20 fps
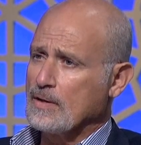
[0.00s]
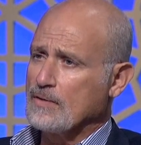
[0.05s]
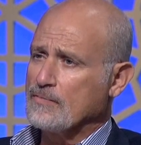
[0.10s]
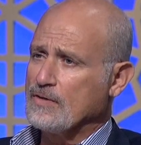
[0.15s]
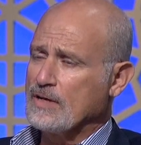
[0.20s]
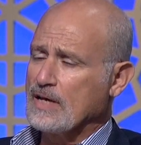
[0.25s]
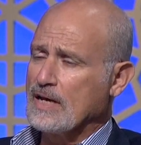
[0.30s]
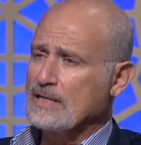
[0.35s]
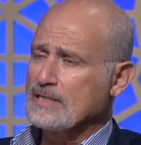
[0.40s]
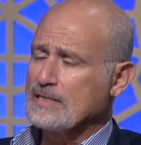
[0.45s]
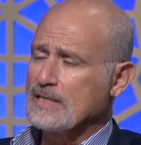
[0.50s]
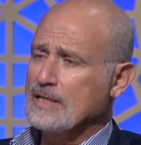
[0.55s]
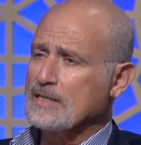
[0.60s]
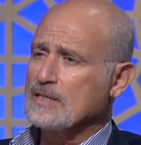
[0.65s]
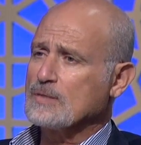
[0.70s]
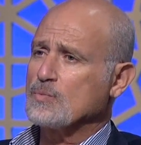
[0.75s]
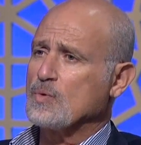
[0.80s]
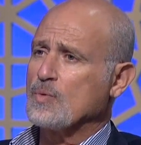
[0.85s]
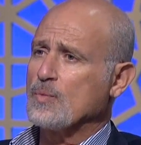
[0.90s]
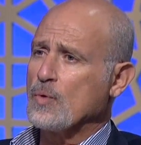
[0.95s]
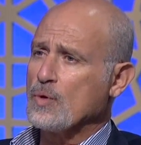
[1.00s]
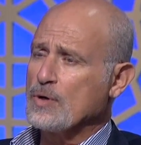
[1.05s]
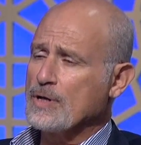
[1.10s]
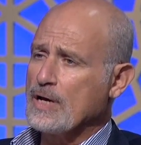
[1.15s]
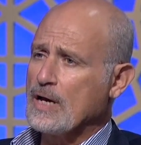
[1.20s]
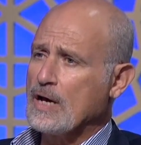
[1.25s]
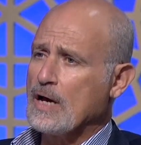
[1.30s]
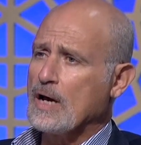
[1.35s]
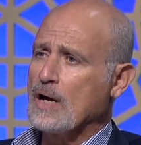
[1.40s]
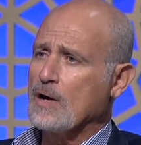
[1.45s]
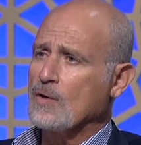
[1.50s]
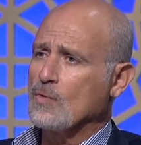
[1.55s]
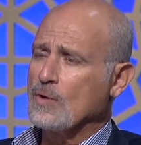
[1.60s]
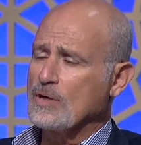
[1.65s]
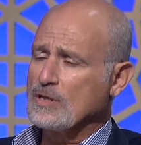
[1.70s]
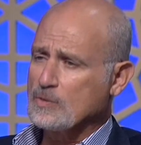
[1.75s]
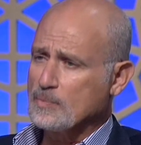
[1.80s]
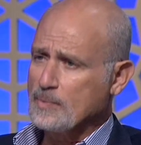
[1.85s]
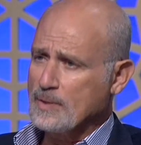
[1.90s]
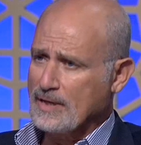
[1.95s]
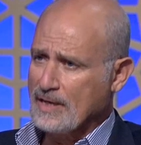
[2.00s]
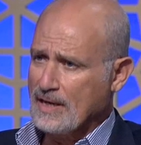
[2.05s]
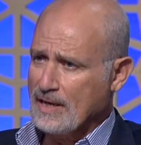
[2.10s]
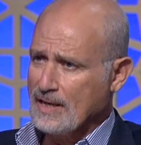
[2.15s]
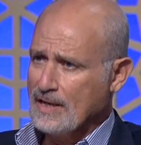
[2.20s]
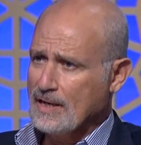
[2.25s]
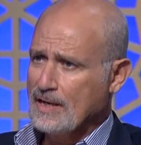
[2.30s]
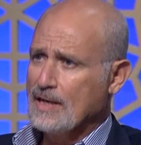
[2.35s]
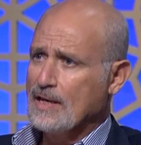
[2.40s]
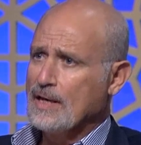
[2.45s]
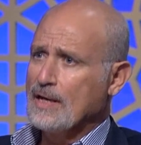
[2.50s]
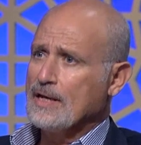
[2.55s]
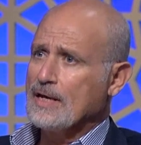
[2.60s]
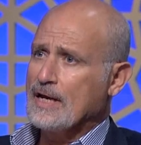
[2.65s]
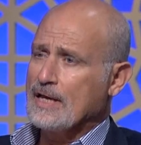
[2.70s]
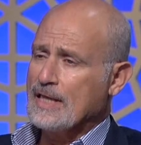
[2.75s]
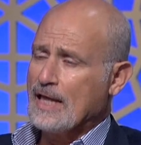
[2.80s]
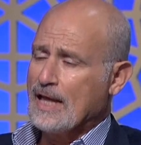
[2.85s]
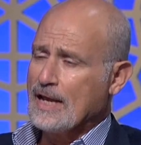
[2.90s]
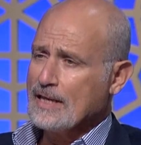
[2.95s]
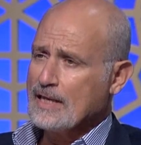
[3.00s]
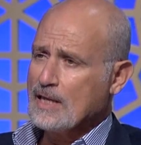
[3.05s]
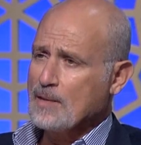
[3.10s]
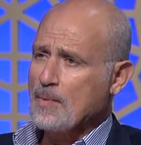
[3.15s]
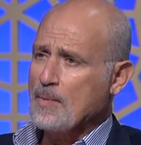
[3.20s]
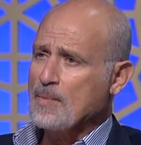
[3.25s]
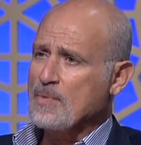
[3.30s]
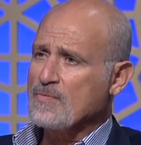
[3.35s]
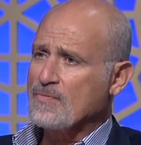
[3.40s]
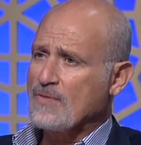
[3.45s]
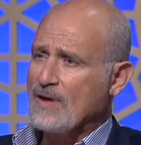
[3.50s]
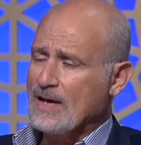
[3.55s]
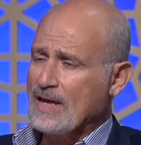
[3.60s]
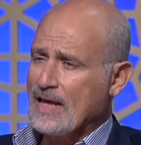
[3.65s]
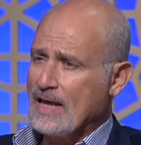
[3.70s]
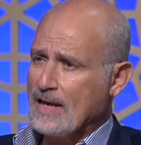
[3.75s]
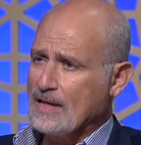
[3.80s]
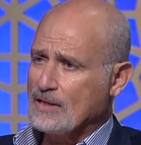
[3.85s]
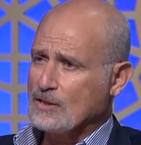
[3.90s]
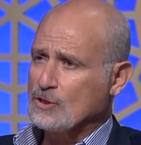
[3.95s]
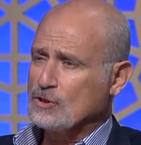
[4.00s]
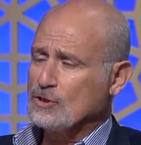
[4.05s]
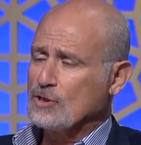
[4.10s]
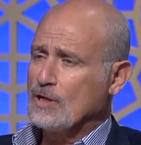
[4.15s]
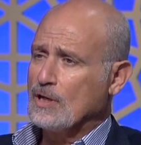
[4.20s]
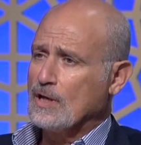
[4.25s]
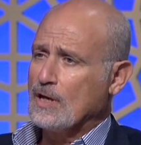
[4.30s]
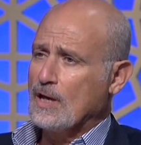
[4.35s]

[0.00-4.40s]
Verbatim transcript: في جهاز تاني اسمه موريا أو اس بي كي يعني الحالات اللي ما بينفعلهاش